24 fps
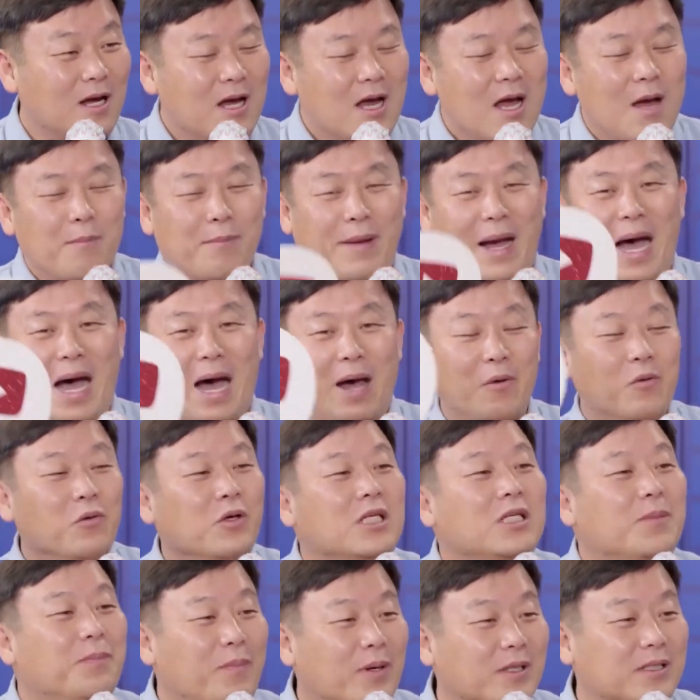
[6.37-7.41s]
네. 바로
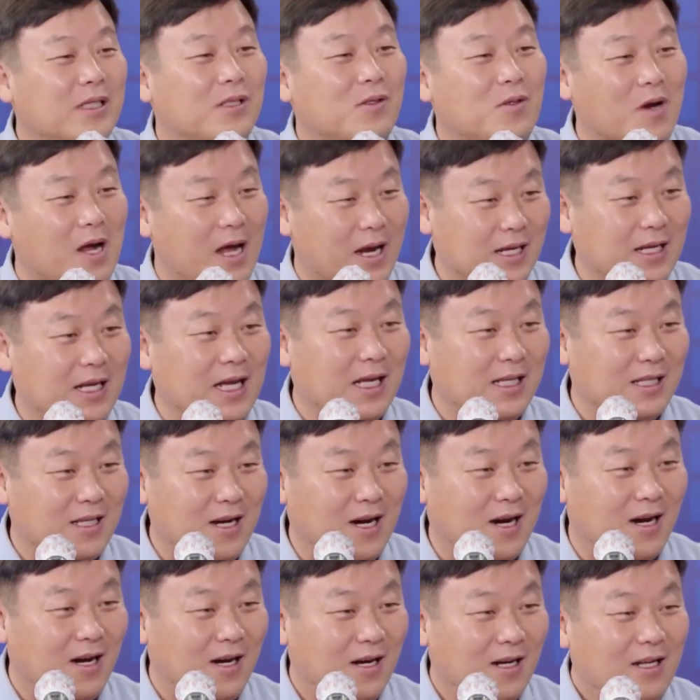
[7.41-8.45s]
20%로 가는 게
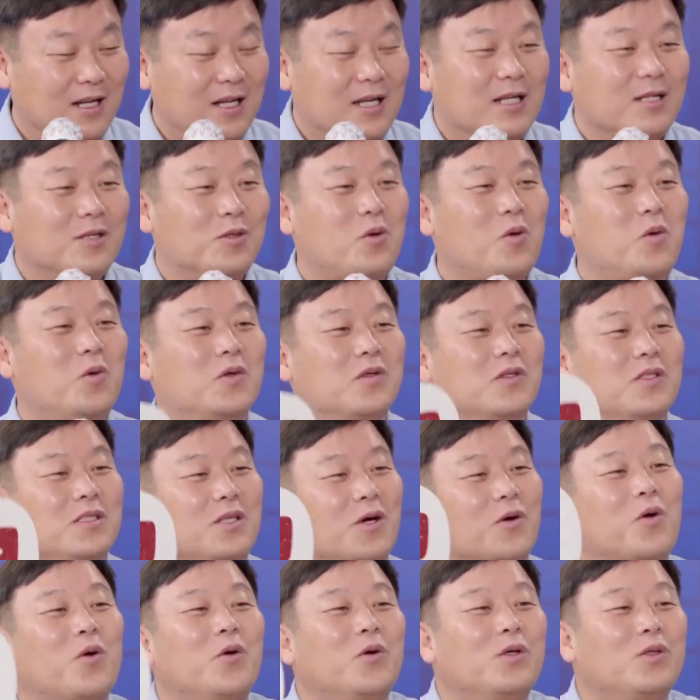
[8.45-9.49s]
아니라 아. 또
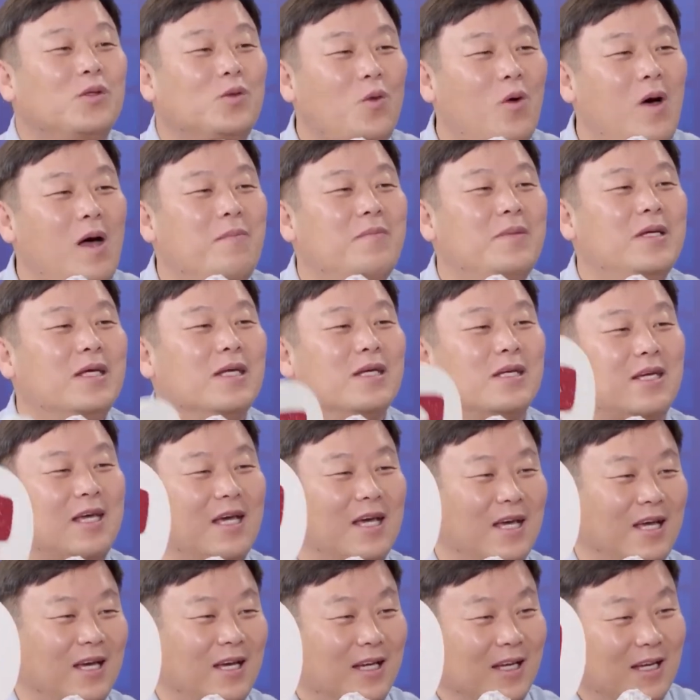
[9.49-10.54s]
여론은 또 한 번
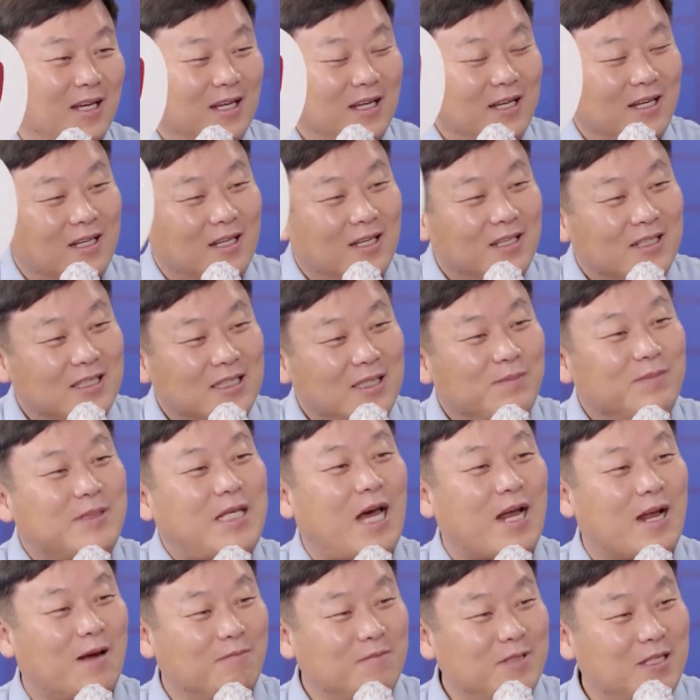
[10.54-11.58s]
이렇게
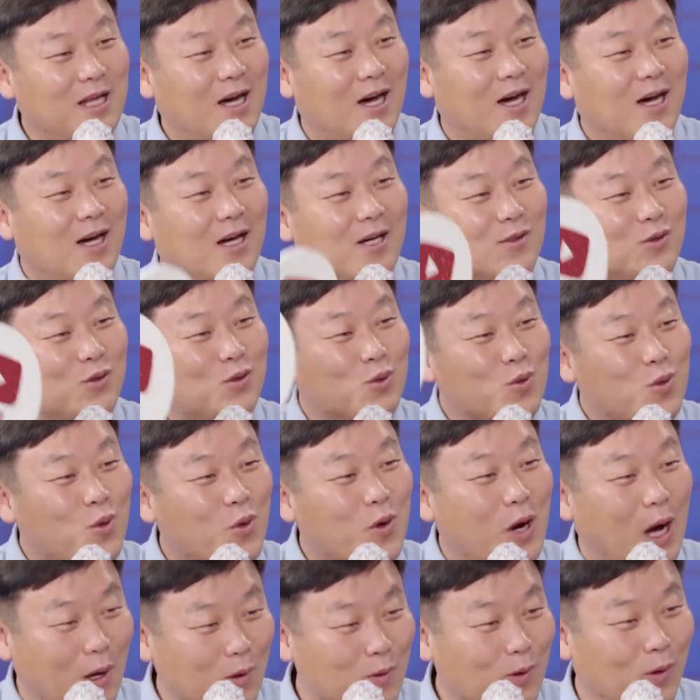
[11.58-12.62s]
심사를 합니다. 네.
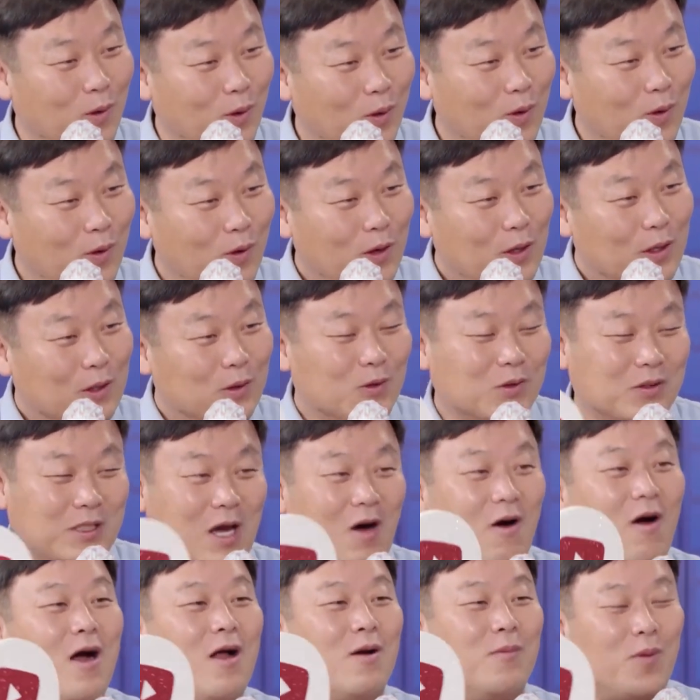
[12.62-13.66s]
숙고를 하고 그렇죠. 또
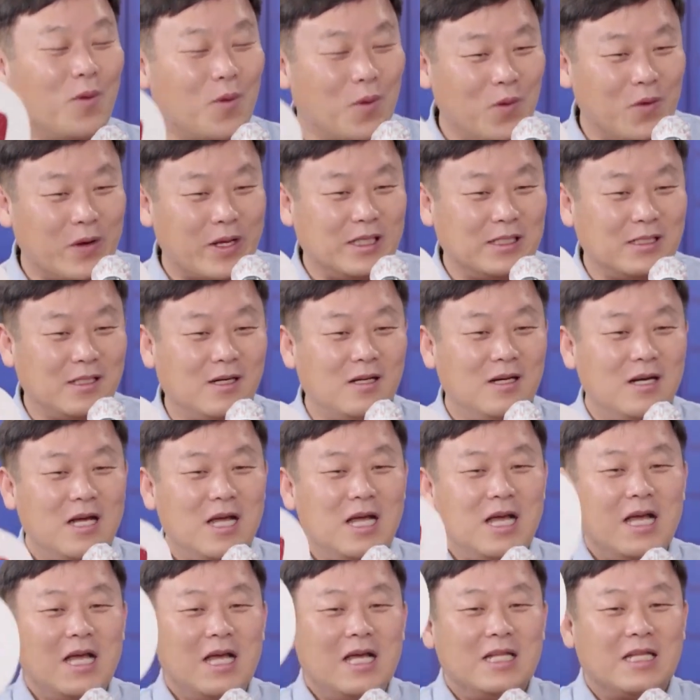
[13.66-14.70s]
상황을 보고를 해서
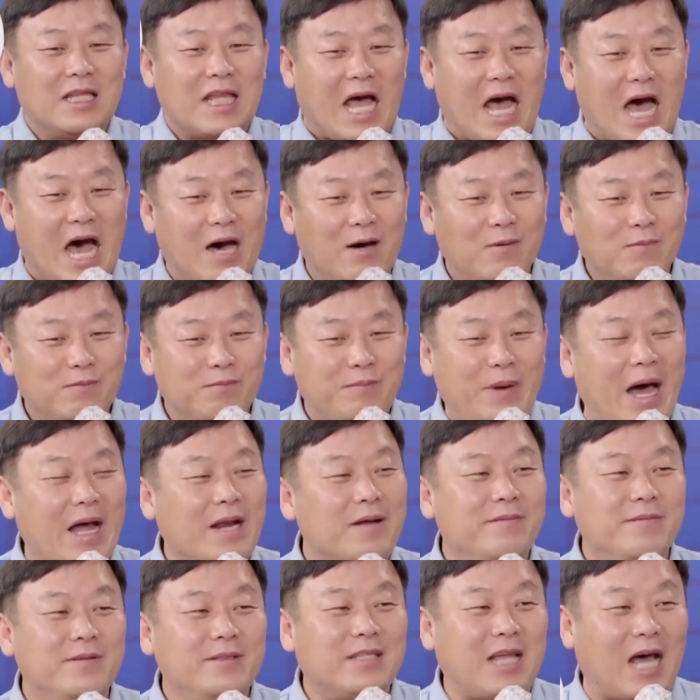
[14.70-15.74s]
예. 다음
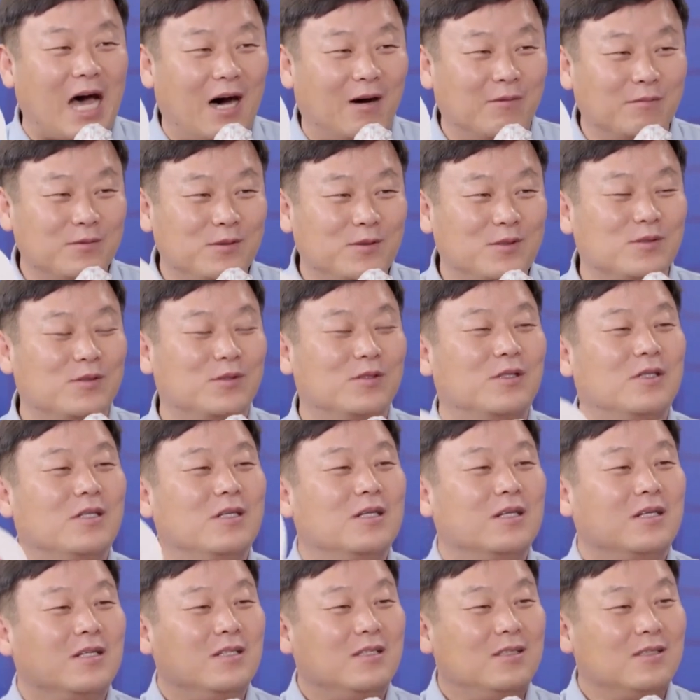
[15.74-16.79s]
빠르면 다음 주
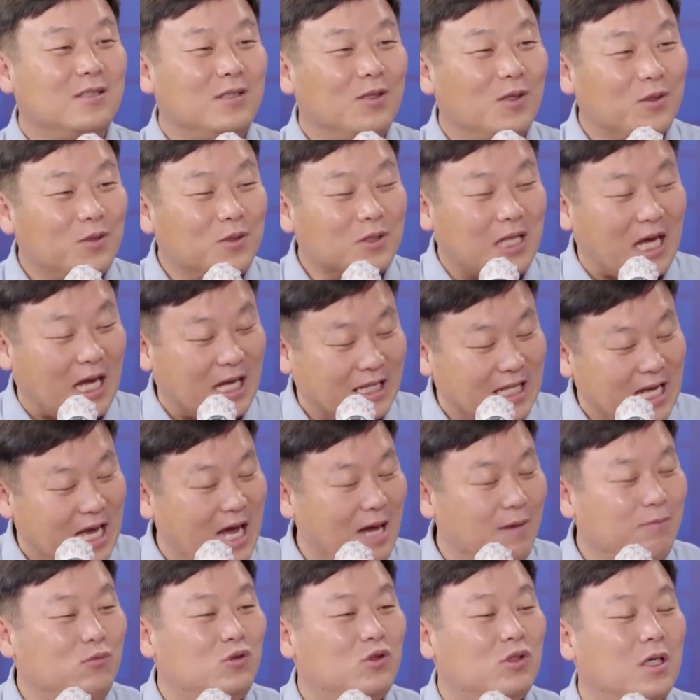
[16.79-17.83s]
네. 늦어도 다
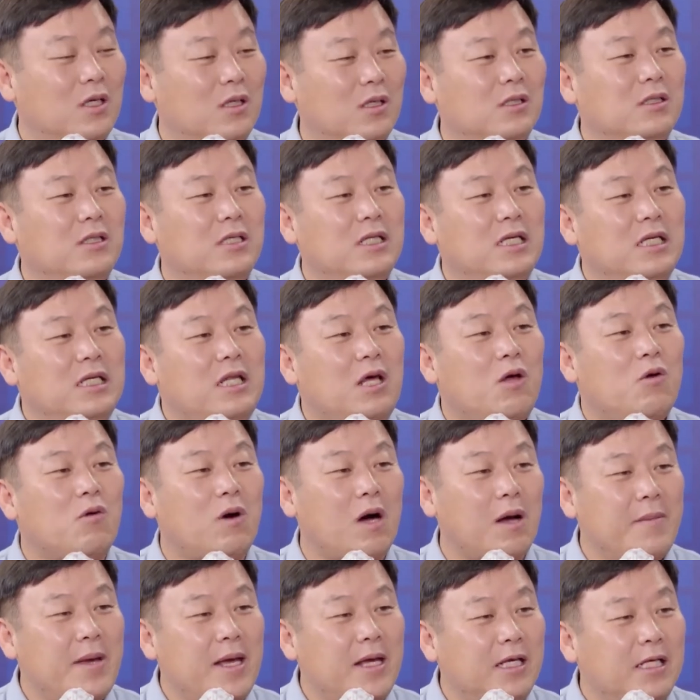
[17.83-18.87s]
다음 주에는 이대로
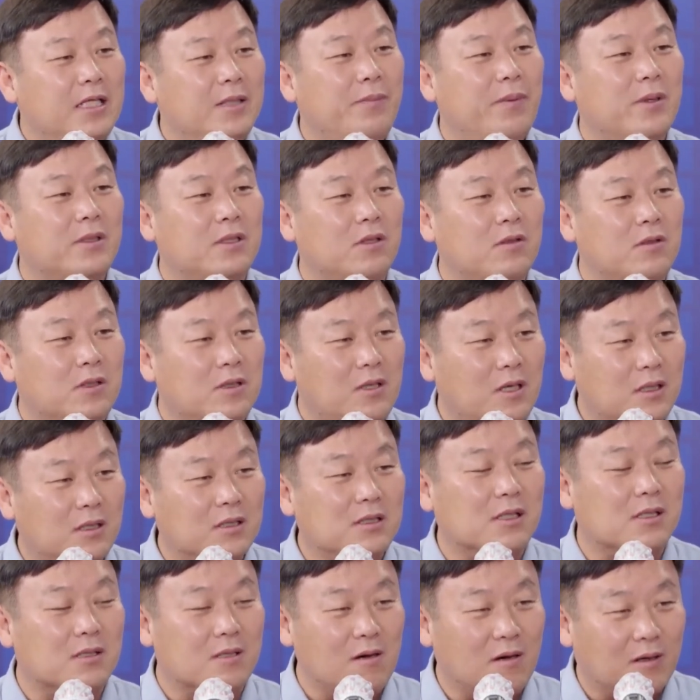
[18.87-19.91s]
가면 20% 음.
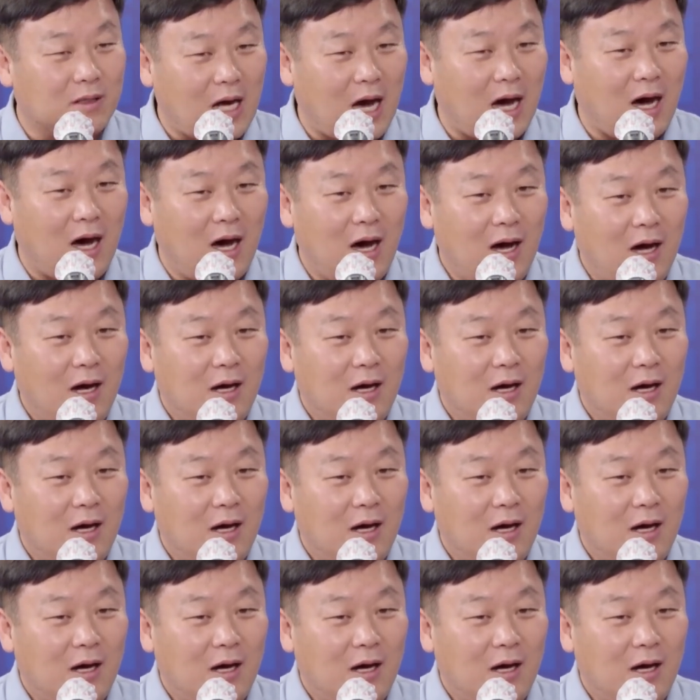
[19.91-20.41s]
떨어질 음... 거다.